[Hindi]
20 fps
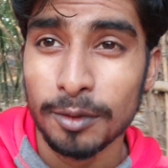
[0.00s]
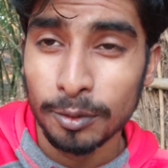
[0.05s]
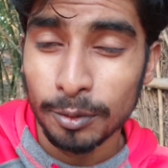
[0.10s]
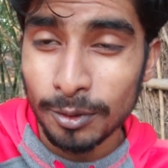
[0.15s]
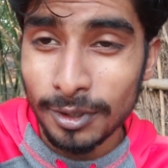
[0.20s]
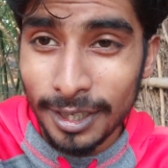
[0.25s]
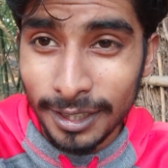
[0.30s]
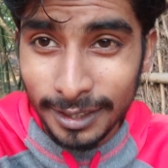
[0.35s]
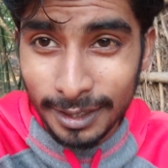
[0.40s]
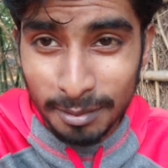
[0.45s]

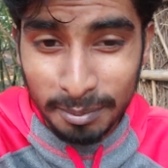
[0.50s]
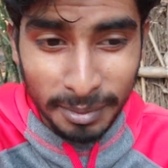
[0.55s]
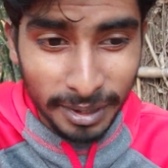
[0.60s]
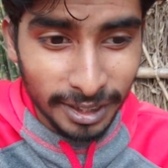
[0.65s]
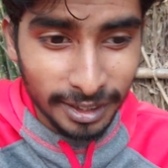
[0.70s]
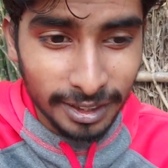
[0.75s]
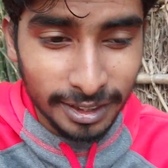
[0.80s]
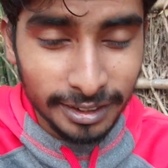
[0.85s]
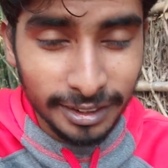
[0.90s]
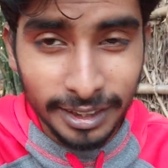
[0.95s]
तो अगर
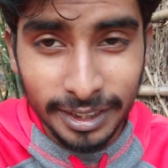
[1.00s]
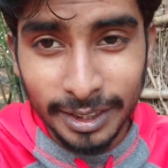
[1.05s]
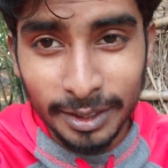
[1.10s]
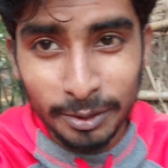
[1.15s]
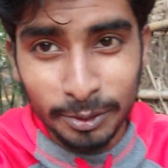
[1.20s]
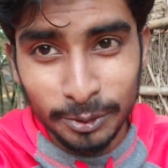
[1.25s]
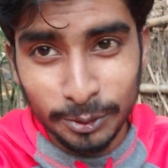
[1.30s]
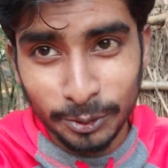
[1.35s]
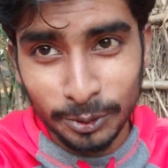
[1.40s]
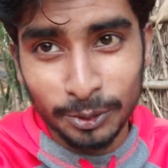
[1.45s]
मैं गलत
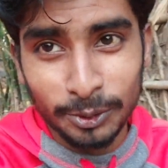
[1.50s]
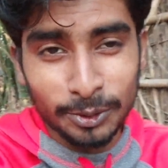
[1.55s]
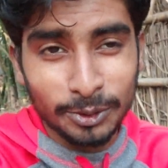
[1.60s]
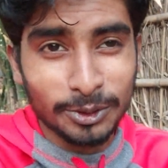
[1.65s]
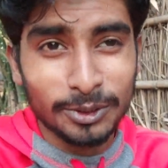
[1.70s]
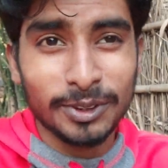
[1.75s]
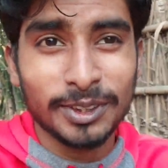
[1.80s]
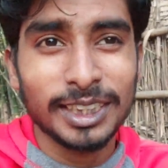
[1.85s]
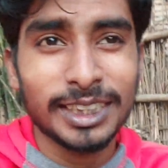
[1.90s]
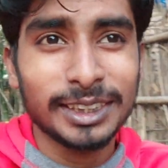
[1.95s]
नहीं हूँ तो
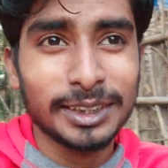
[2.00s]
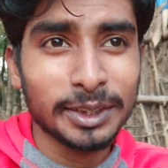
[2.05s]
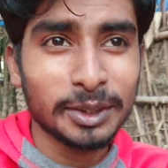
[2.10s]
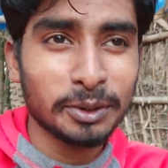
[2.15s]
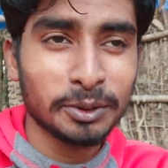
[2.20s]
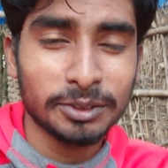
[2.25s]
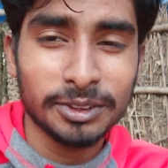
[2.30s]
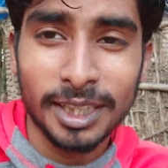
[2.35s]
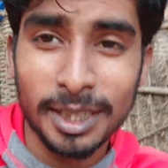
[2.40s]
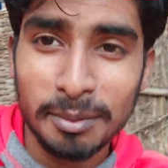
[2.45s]
इसी
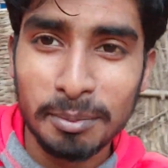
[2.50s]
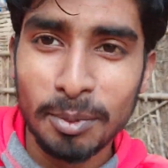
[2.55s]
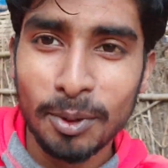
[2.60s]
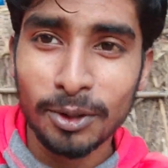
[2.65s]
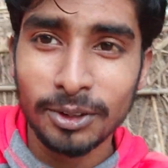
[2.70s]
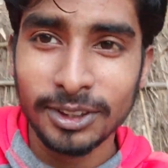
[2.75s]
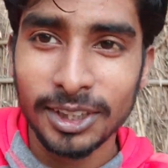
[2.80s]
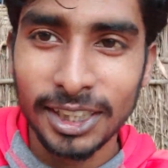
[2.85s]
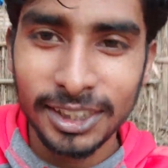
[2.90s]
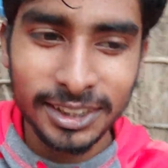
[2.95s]
को शायद
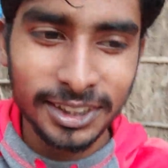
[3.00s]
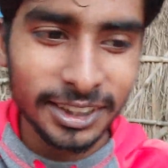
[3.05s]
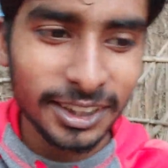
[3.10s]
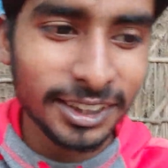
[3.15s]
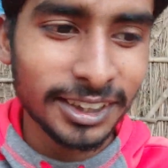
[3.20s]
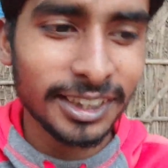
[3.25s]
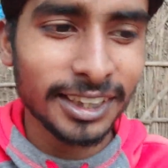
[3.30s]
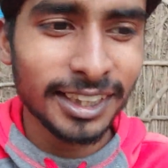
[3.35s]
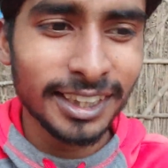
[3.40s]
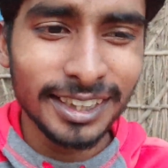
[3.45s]
बोन घाची
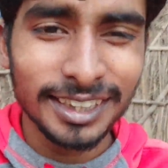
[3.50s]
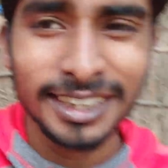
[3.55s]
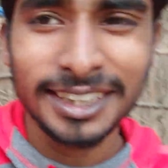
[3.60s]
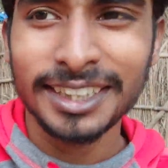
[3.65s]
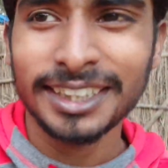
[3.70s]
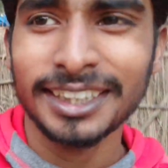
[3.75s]
कहते हैं